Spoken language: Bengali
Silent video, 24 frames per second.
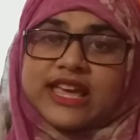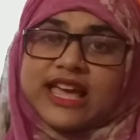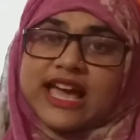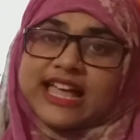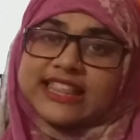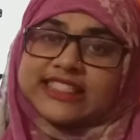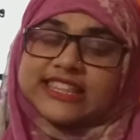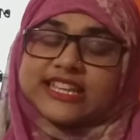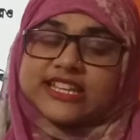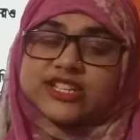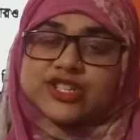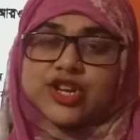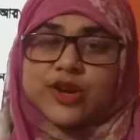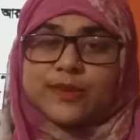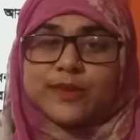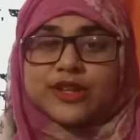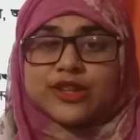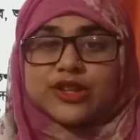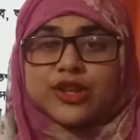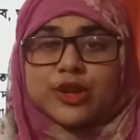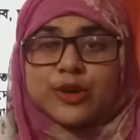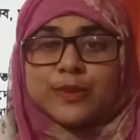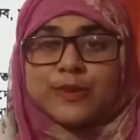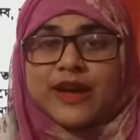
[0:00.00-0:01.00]
কাদের
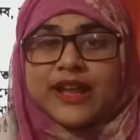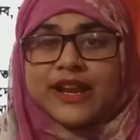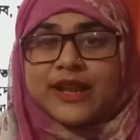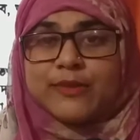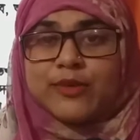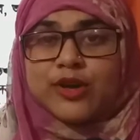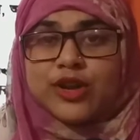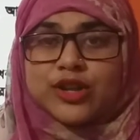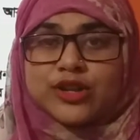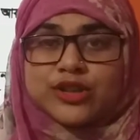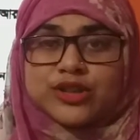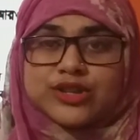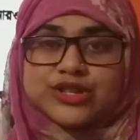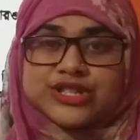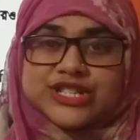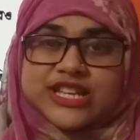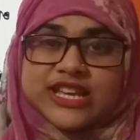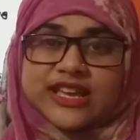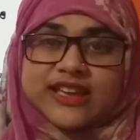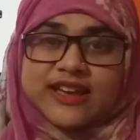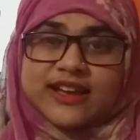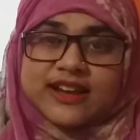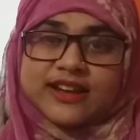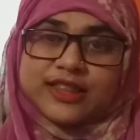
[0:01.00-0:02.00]
সমাদর বাড়ে বলতো
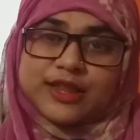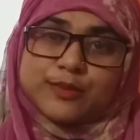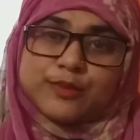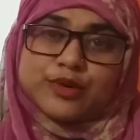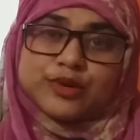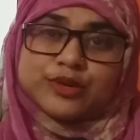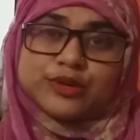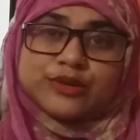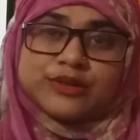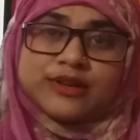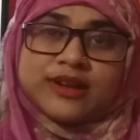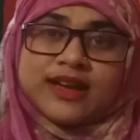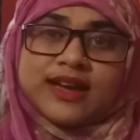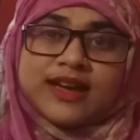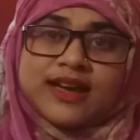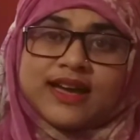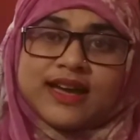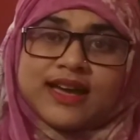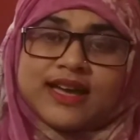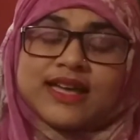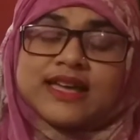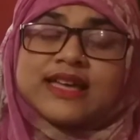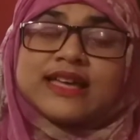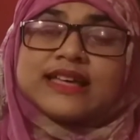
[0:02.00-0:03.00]
শিক্ষার্থী বন্ধুরা
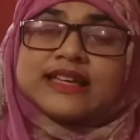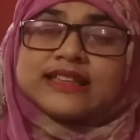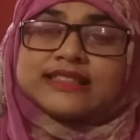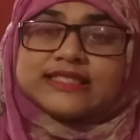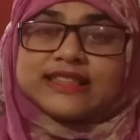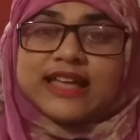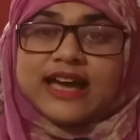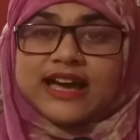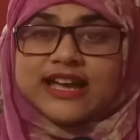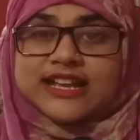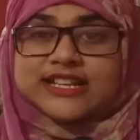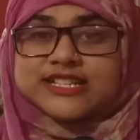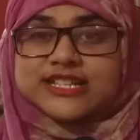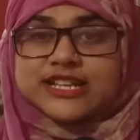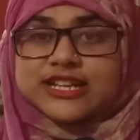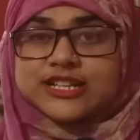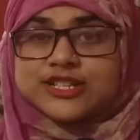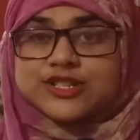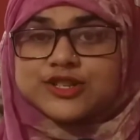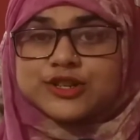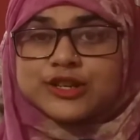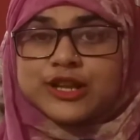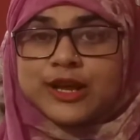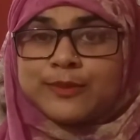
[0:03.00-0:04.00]
তার
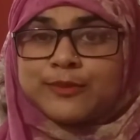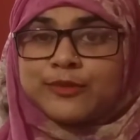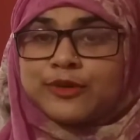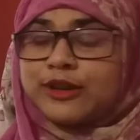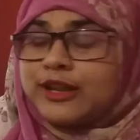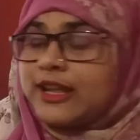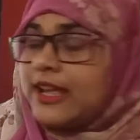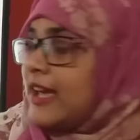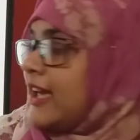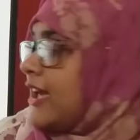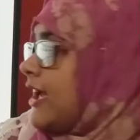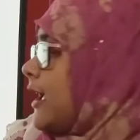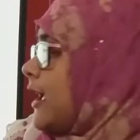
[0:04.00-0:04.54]
শাসনামলে